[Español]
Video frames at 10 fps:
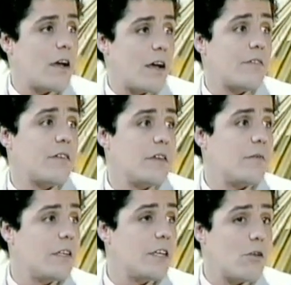a ese
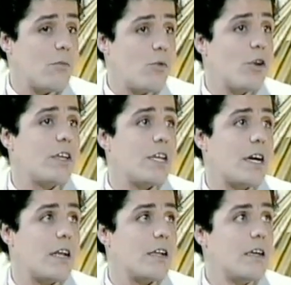nivel, ya no puedes
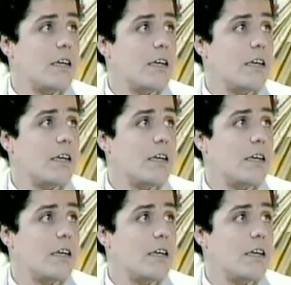llegar